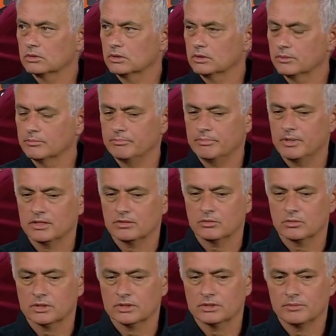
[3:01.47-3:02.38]

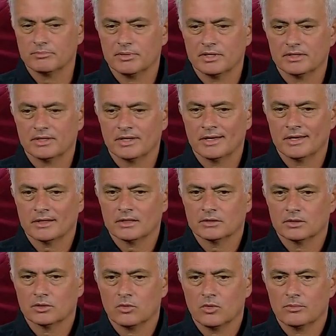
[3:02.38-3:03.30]
impatto che dipende anche
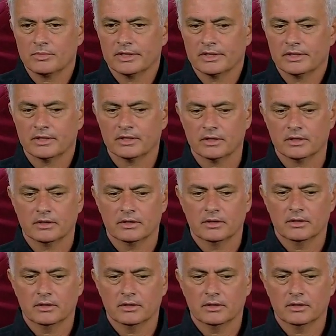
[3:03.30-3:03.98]
di come,